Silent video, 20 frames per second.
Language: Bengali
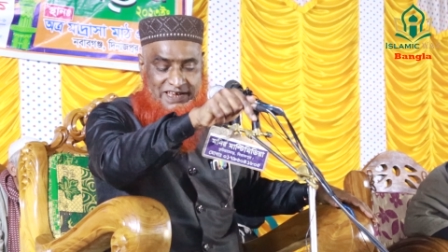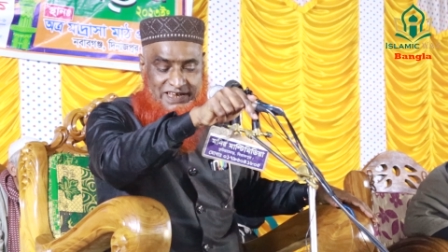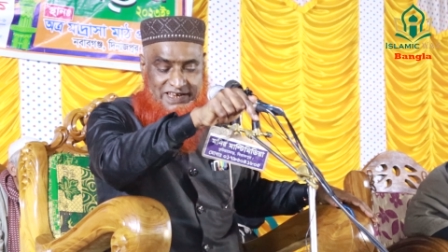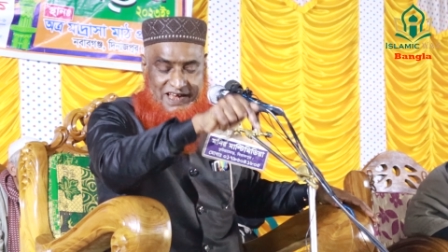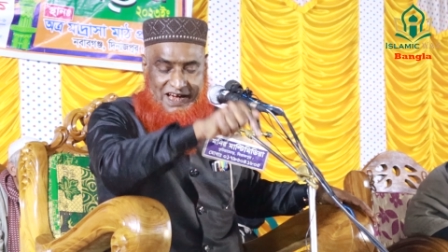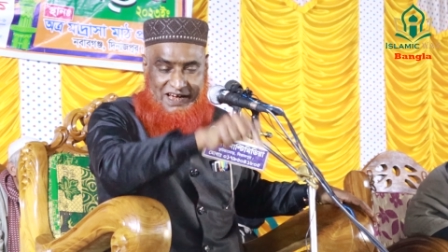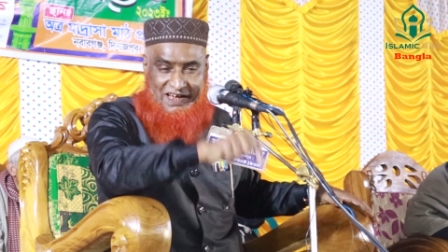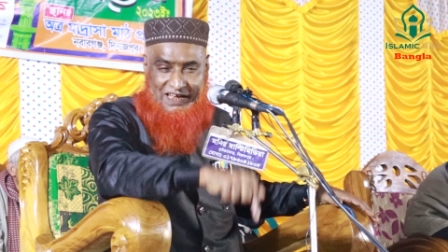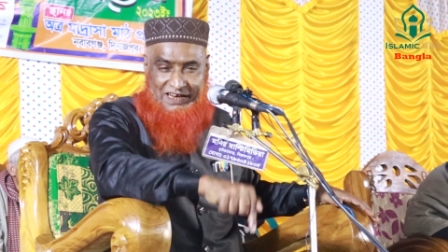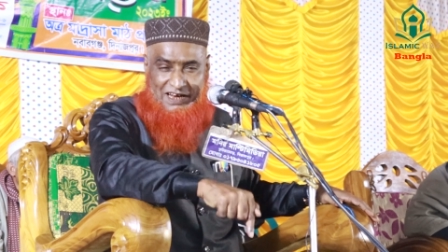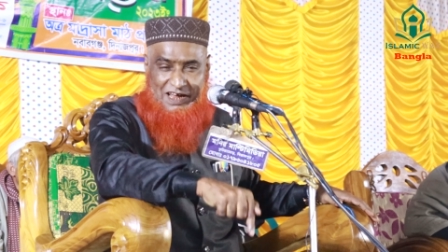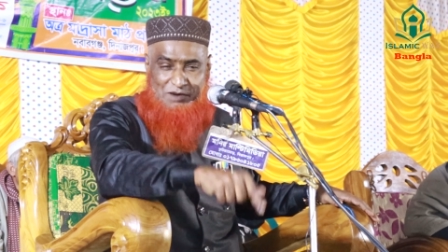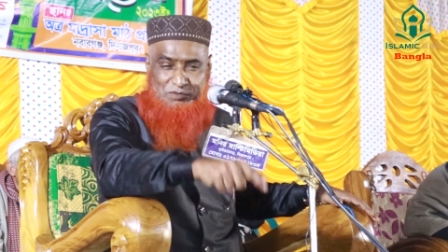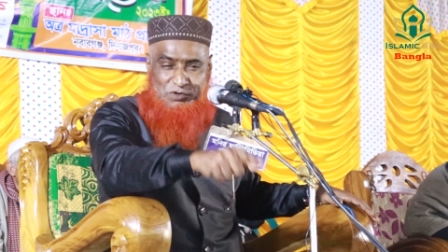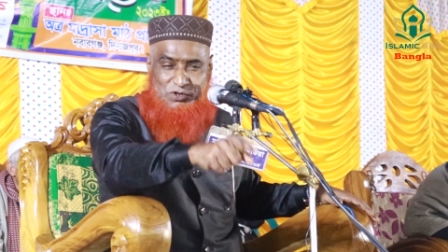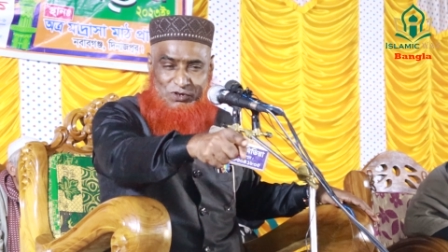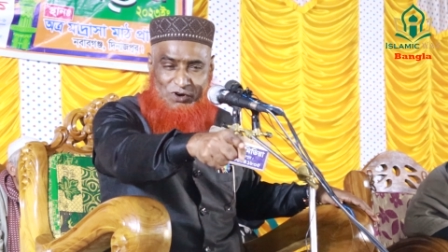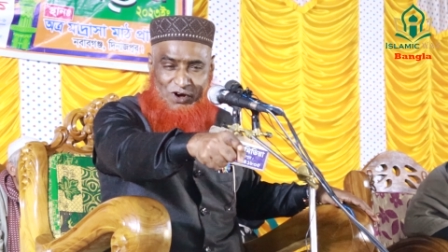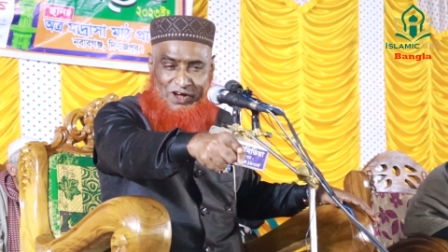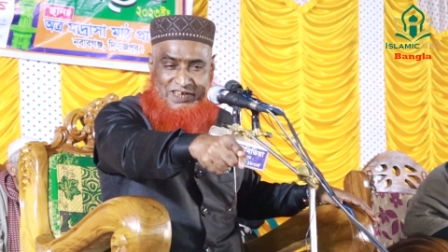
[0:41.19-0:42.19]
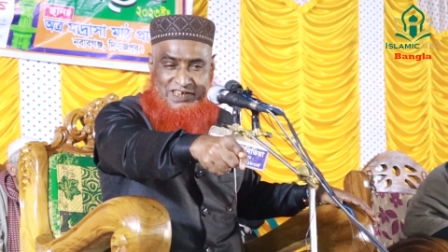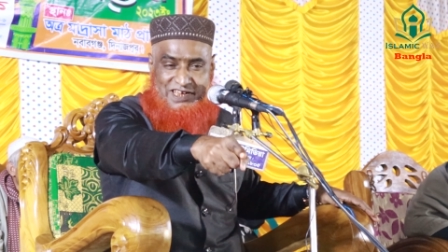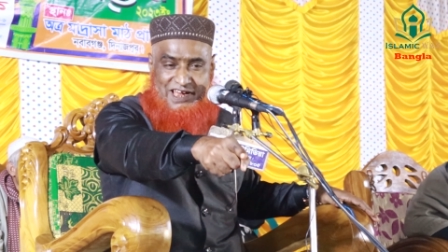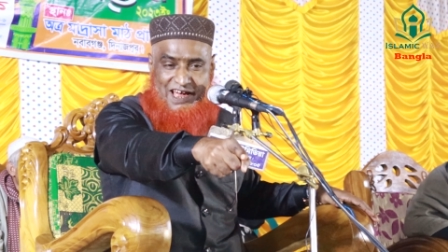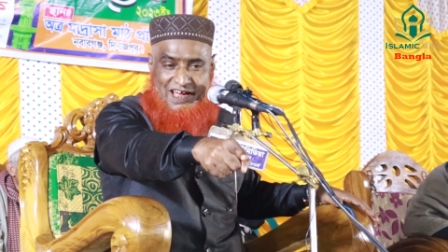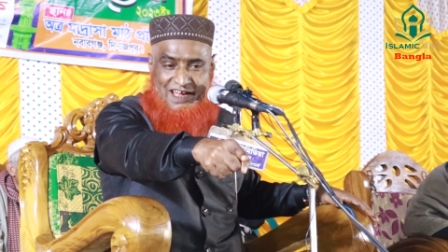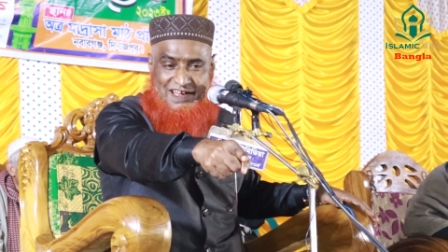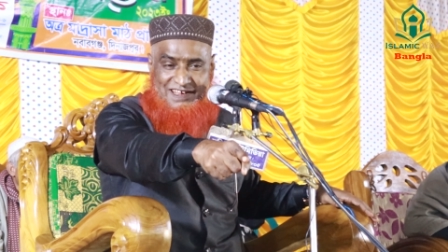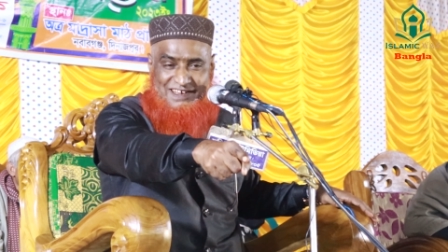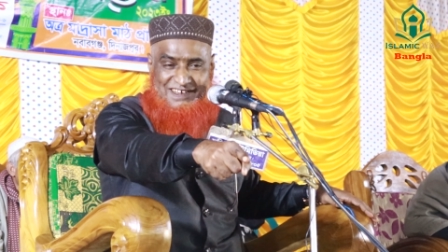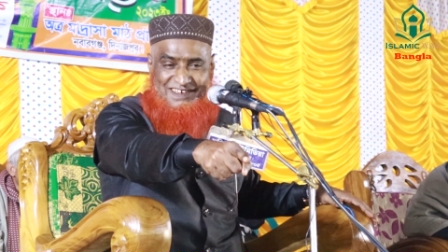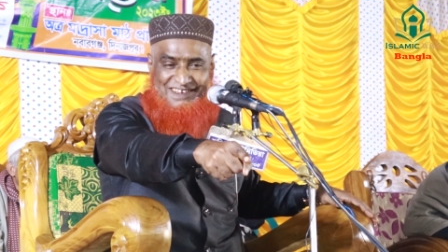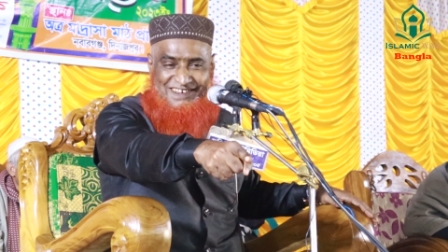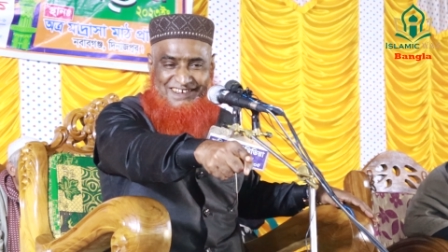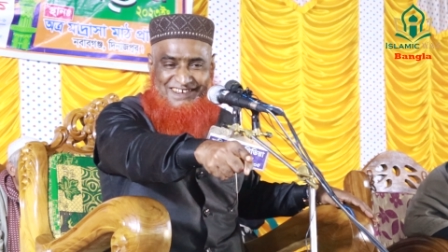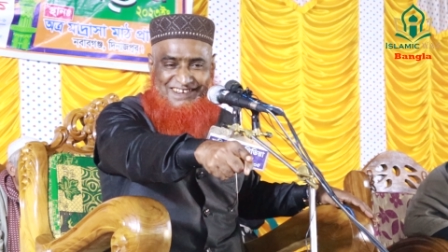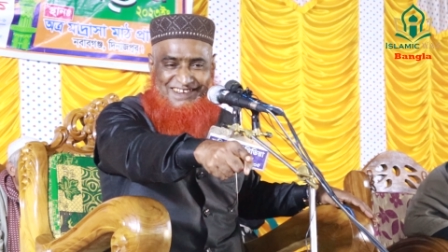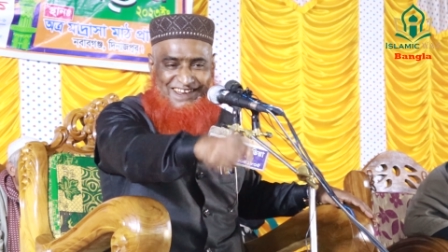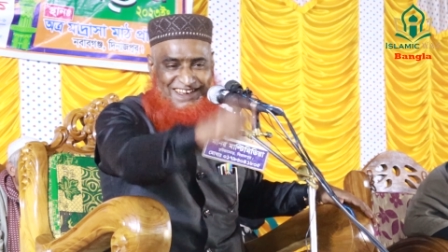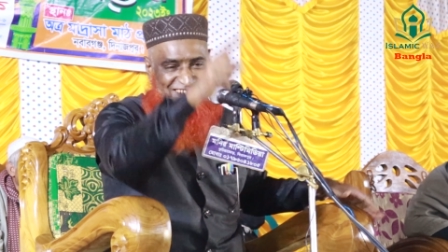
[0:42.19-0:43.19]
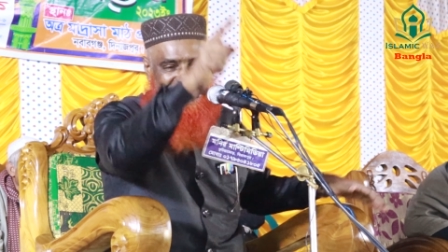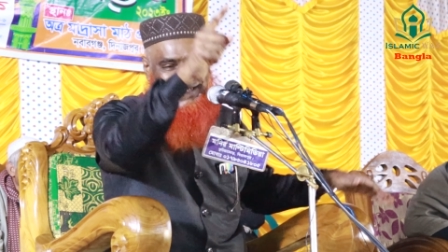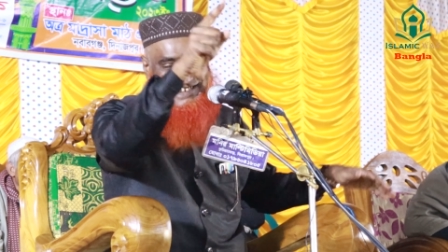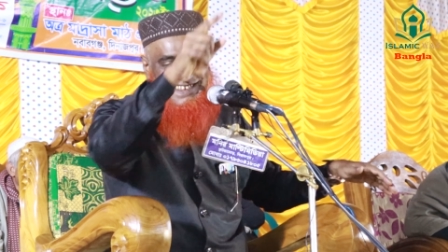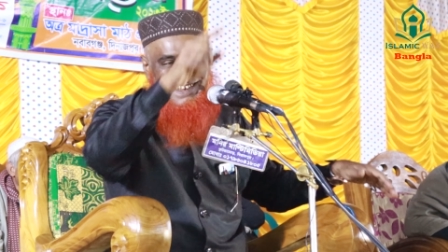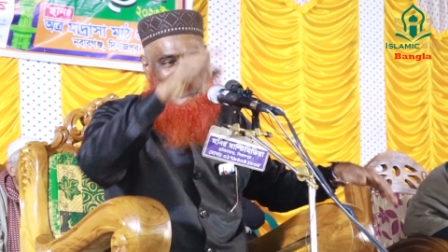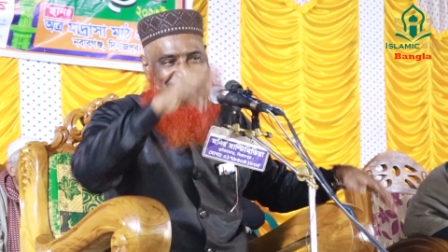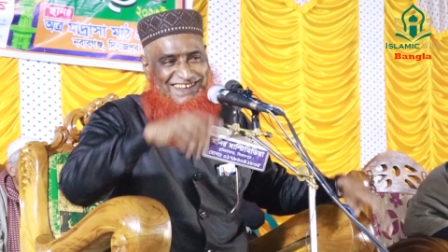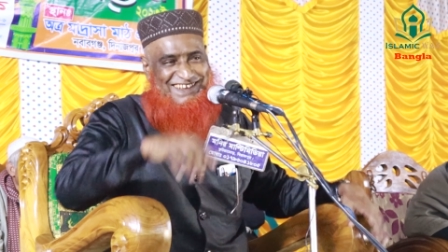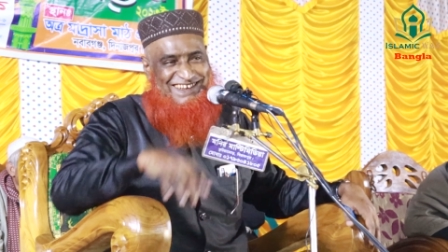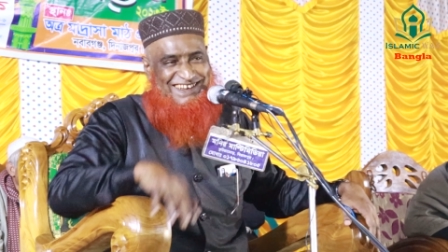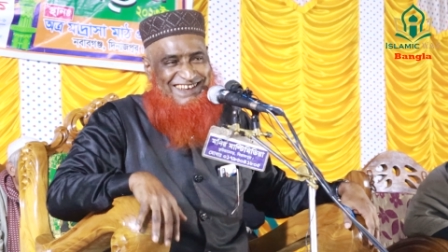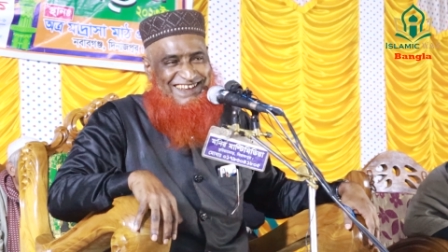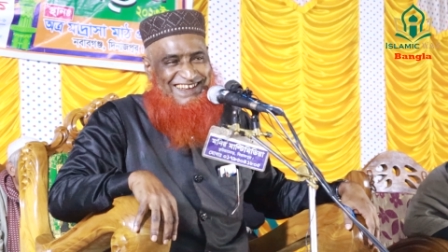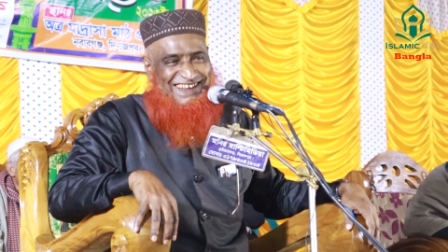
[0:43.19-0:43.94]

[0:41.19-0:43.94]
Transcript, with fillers: ইয়া কানা বুধু ইয়া কানাস্তাই